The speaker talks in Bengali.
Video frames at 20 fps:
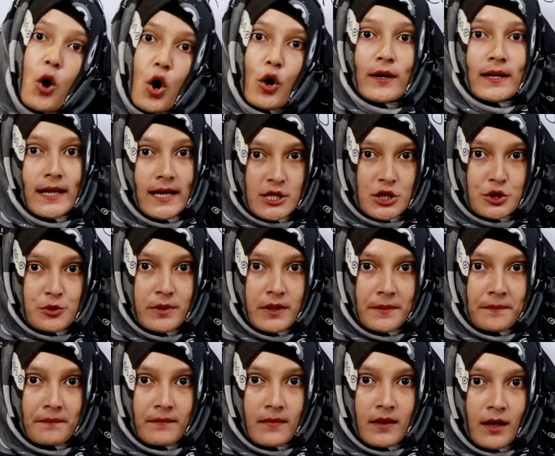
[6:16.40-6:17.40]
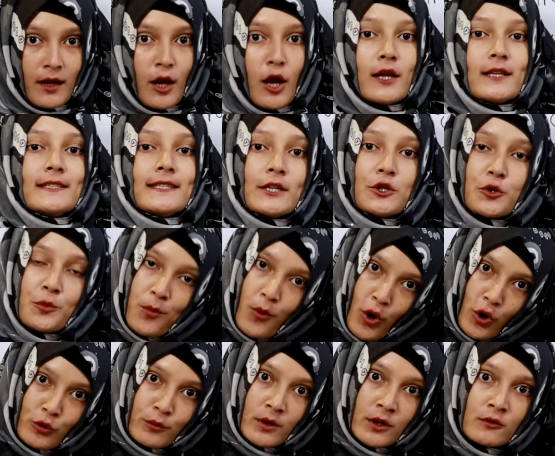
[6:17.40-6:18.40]
ভরটা আসবে যেহেতু
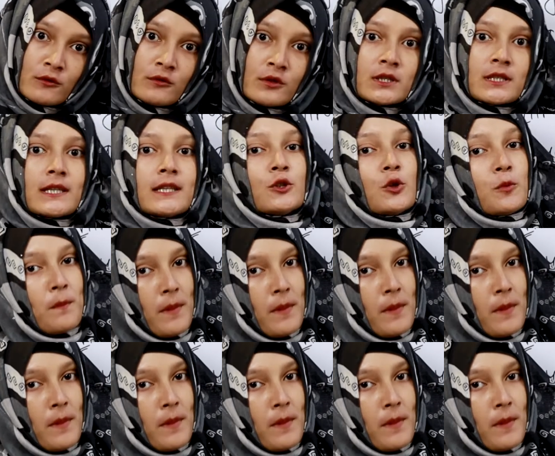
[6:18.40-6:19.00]
পরমাণু সেহেতু